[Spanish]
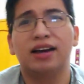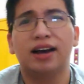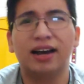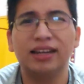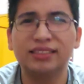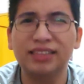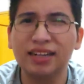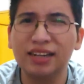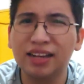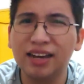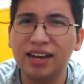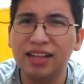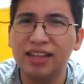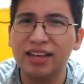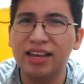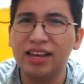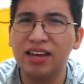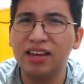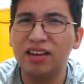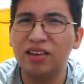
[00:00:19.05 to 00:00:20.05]
acerca
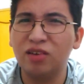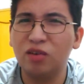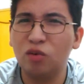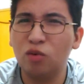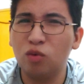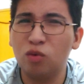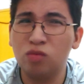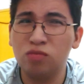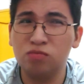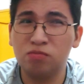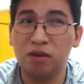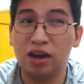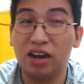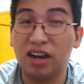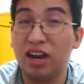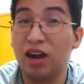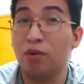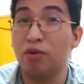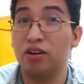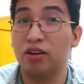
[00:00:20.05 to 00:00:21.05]
de un
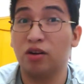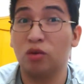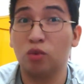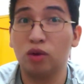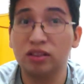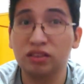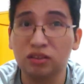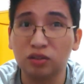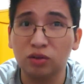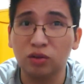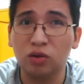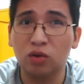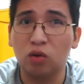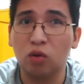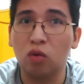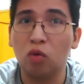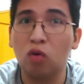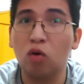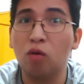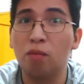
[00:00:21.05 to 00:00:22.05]
macabro encuentro
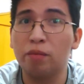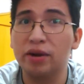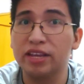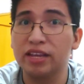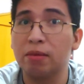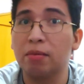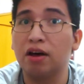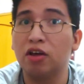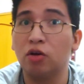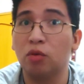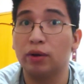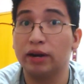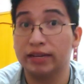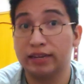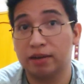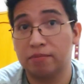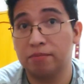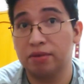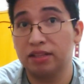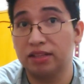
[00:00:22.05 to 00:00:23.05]
con un hombre llamado
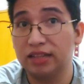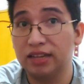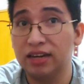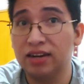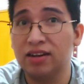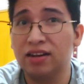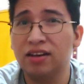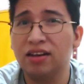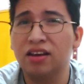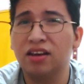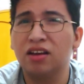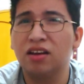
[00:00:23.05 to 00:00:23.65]
Brian Bethel